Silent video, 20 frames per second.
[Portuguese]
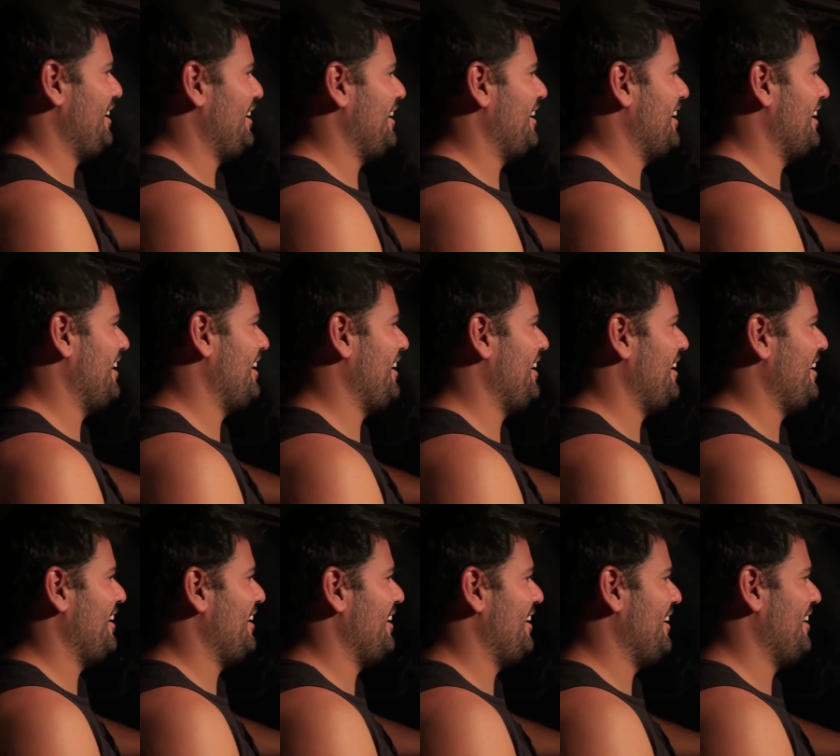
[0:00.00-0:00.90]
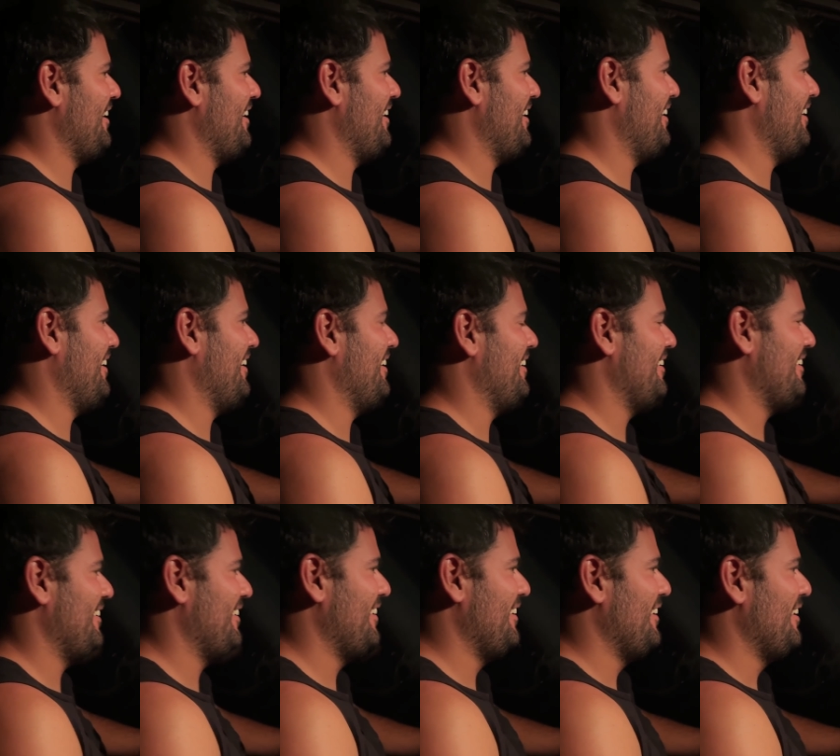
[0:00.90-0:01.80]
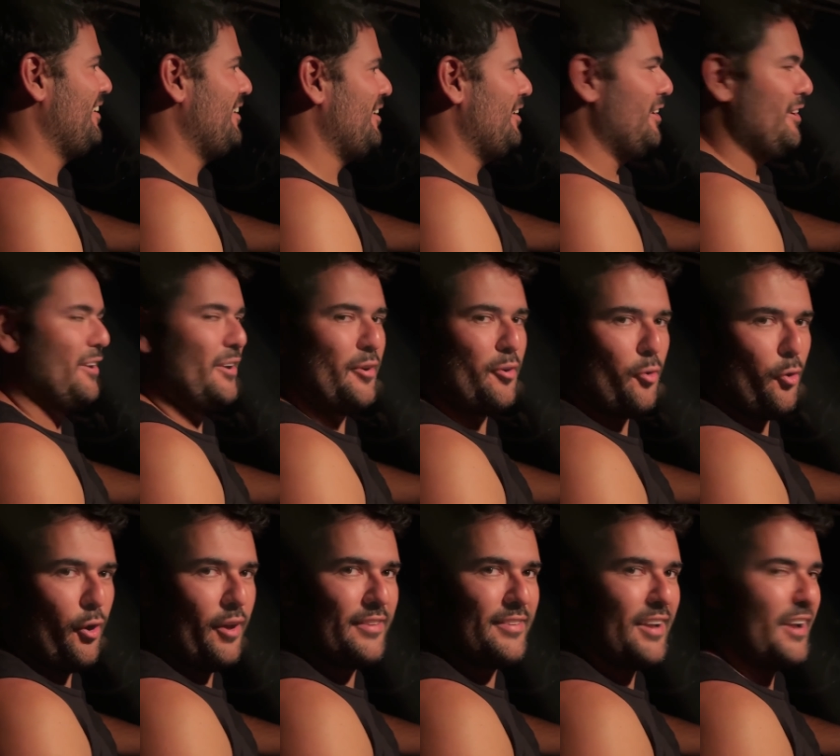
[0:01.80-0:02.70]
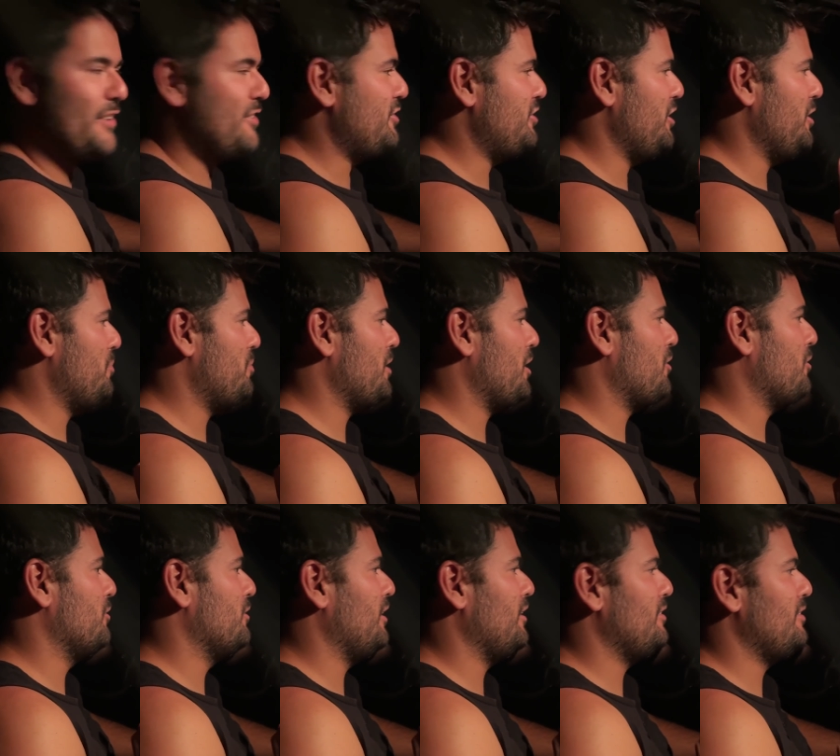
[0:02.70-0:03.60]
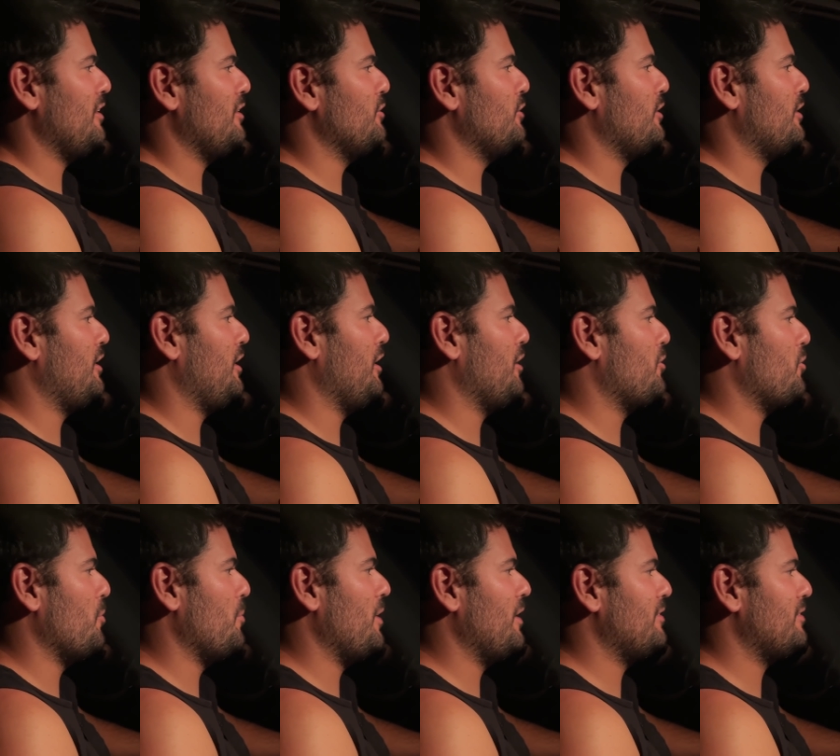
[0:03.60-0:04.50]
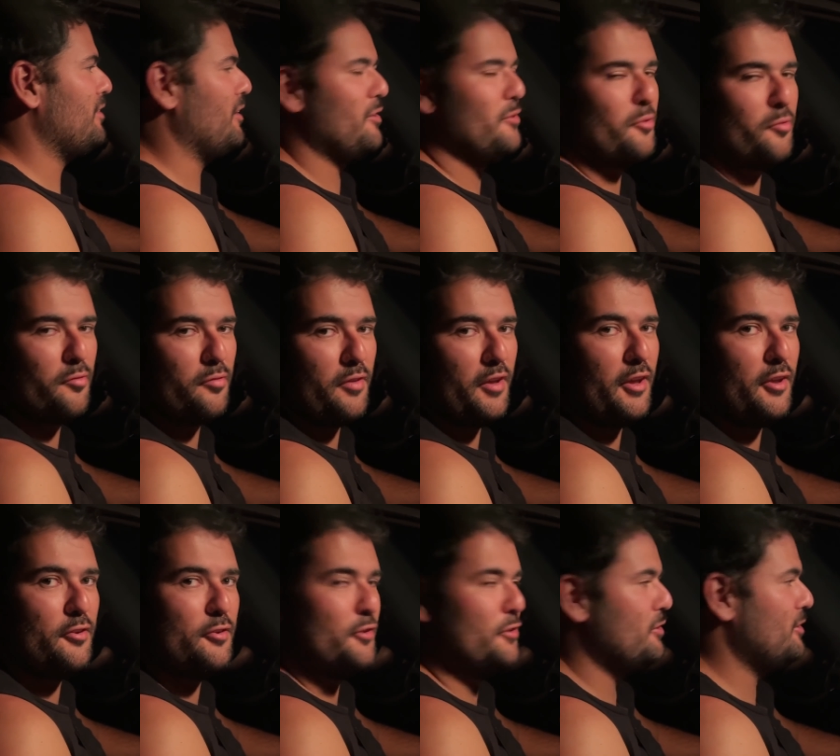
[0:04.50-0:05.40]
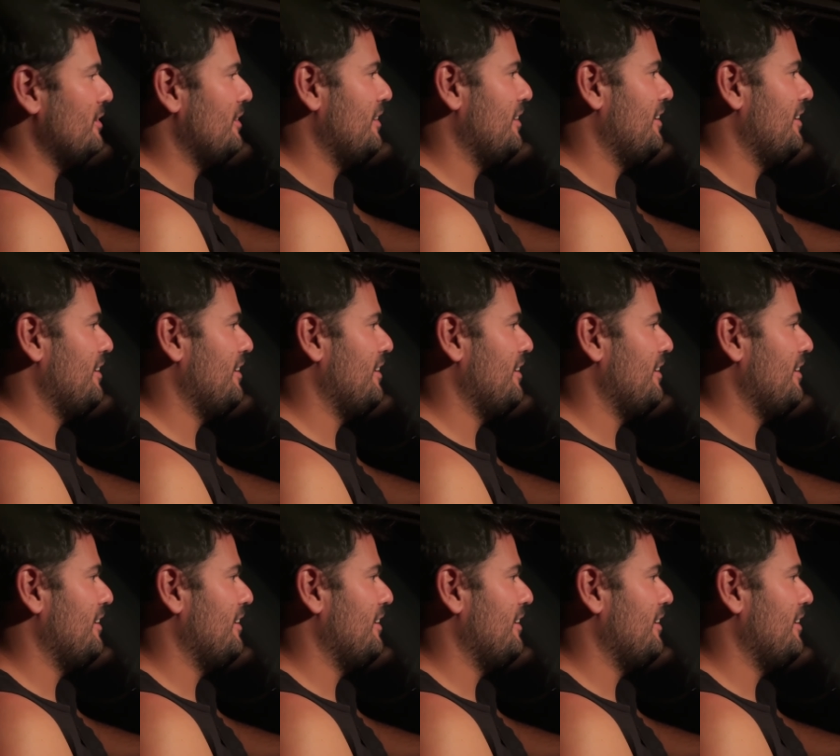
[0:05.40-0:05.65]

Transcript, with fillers: galera, coisa atípica acontecendo aqui, começando um vídeo